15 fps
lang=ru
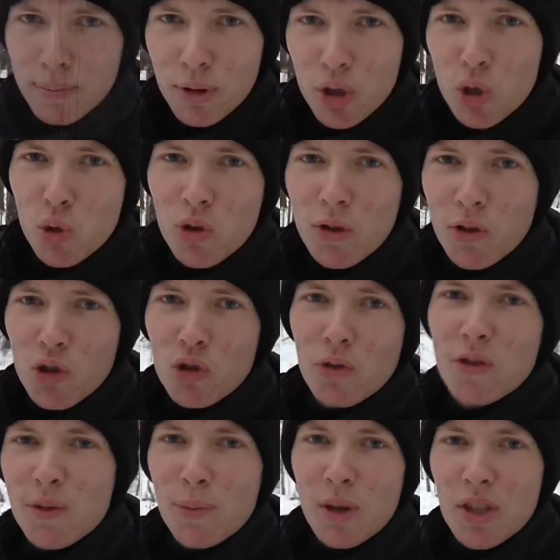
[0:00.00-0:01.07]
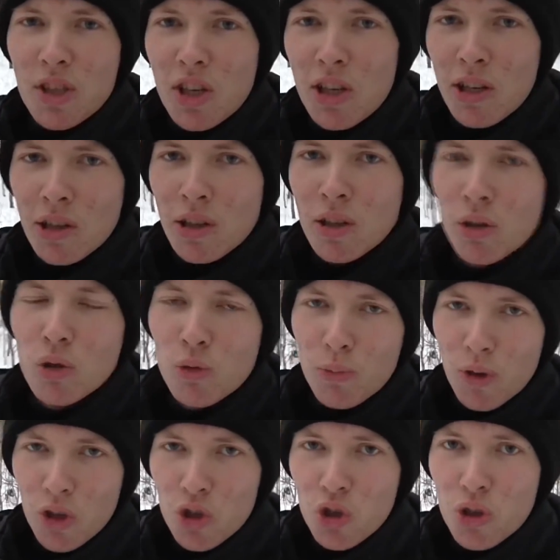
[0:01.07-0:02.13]
Почувствовав, что вспотели,
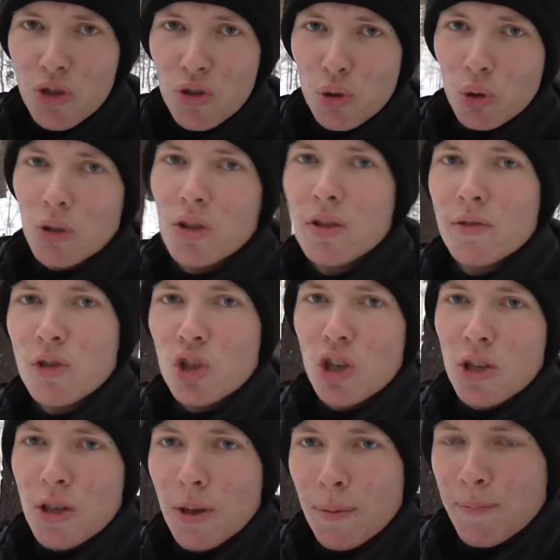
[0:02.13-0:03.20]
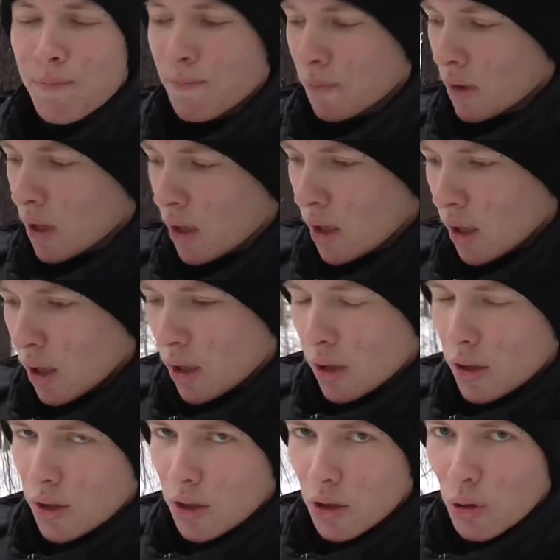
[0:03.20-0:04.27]
уменьшите скорость движения
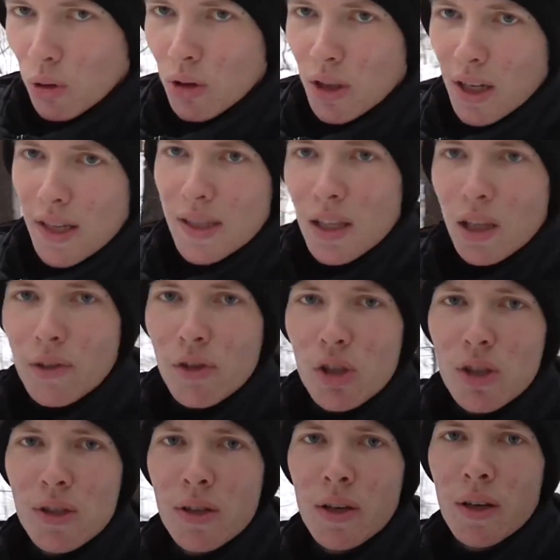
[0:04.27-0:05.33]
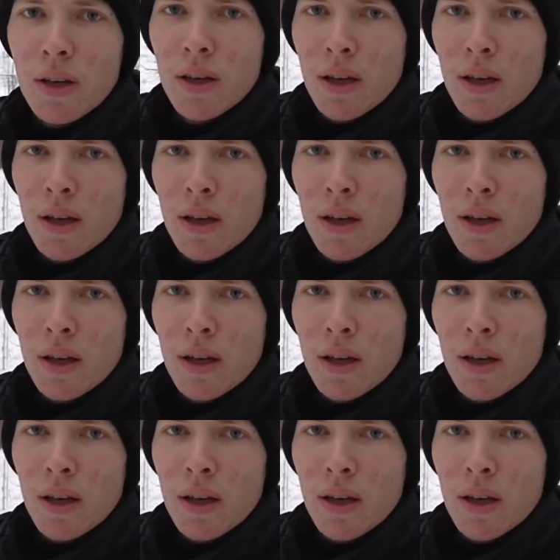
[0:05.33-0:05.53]
ненадолго остановитесь